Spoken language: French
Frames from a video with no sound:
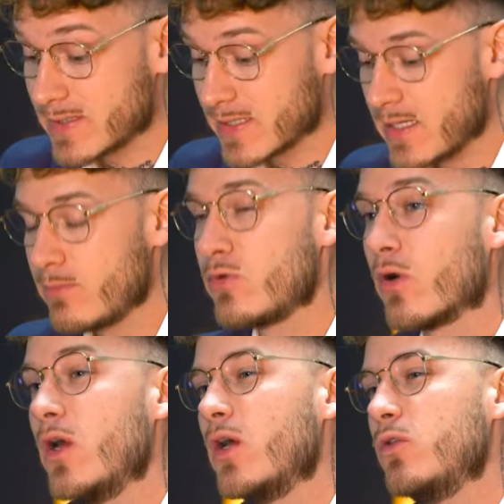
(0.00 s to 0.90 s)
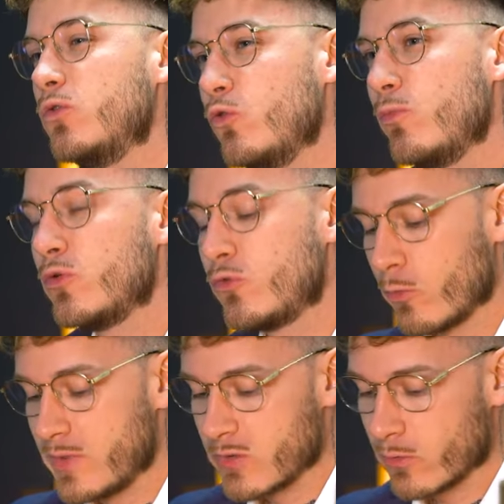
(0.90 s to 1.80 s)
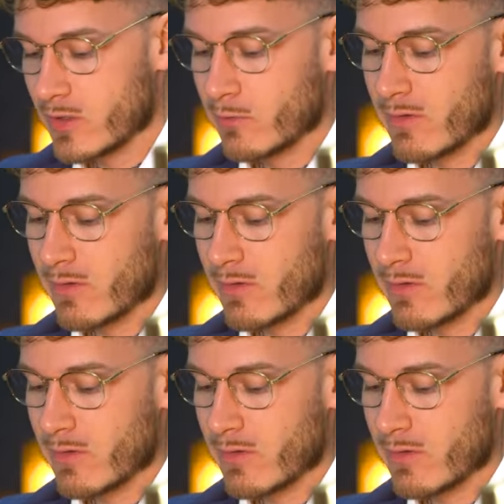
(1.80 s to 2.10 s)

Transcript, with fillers: Escalibur double tourbillon et